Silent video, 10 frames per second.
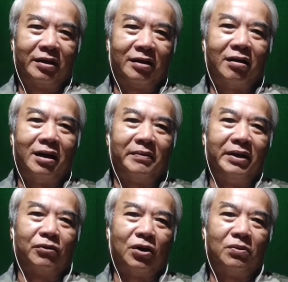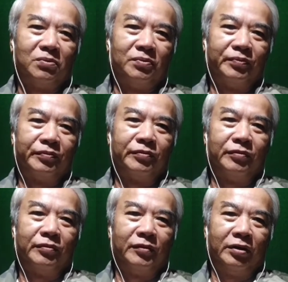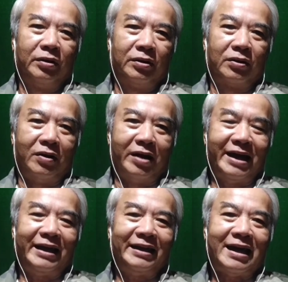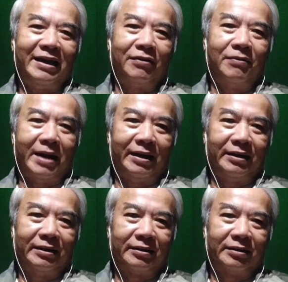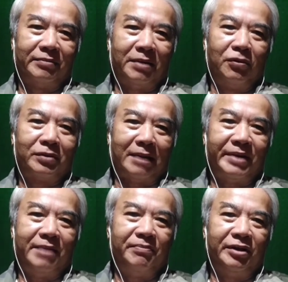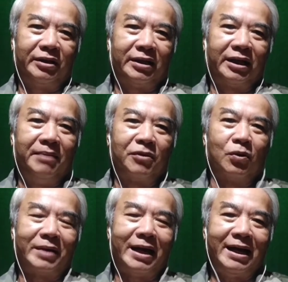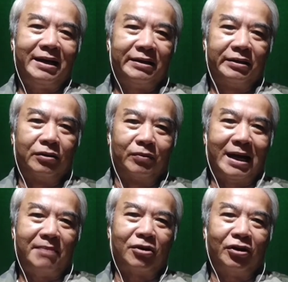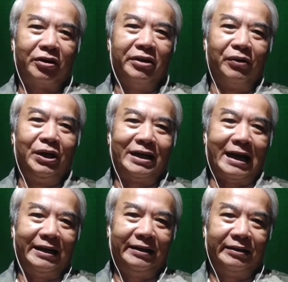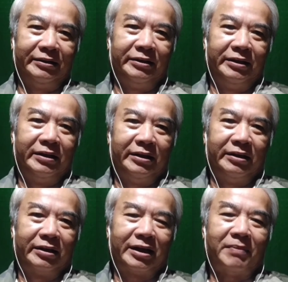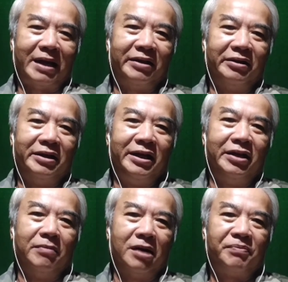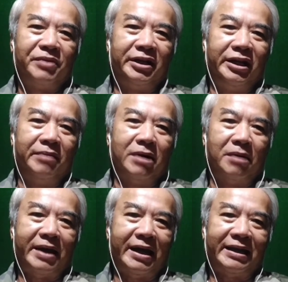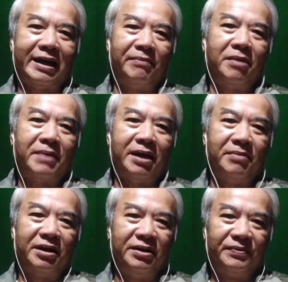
đó là điều tốt còn hai cái tay của bạn bạn muốn tập thêm nữa thì kiếm cục đá cục đá mà có cái nhiều khía cạnh các bạn vừa đi vừa bóp vừa đi vừa bóp hai tay bóp hai bên